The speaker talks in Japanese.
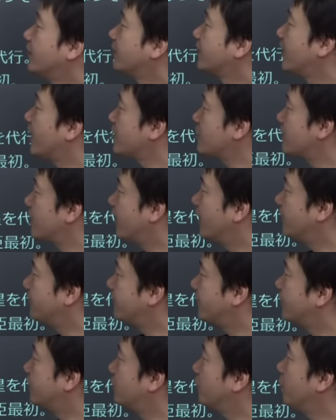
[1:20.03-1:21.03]
他氏排
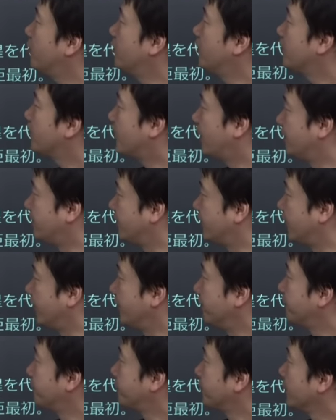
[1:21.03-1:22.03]
斥と外籍